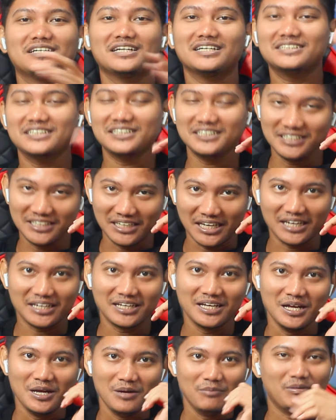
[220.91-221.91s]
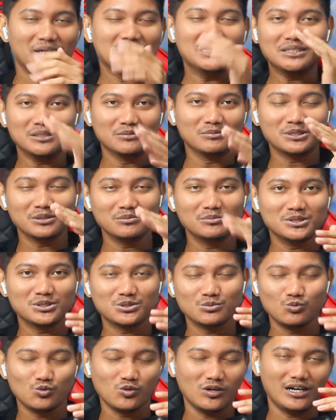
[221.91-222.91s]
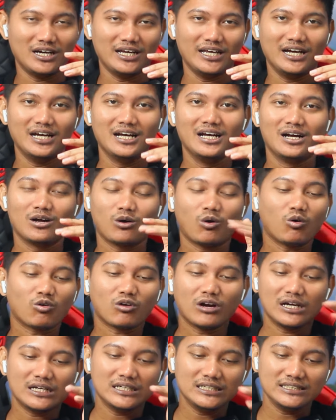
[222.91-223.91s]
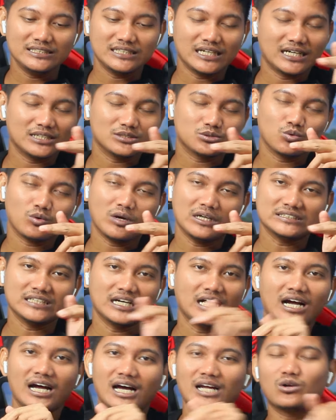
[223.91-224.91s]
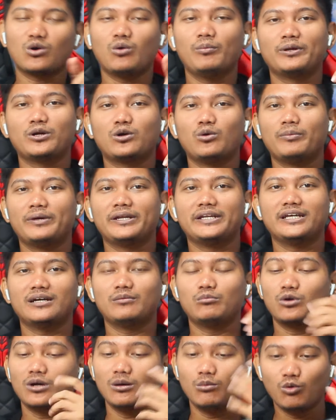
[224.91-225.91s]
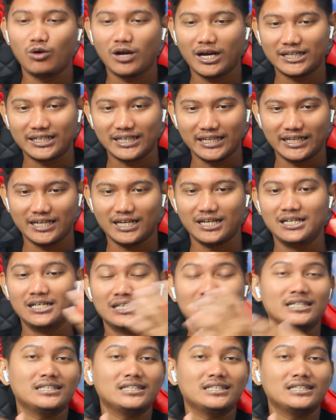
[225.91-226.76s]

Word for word: Nah jadi geng, bagi teman-teman semua ya, kurang ini jangan suka sangat komen-komen yang bukan-bukan geng ya.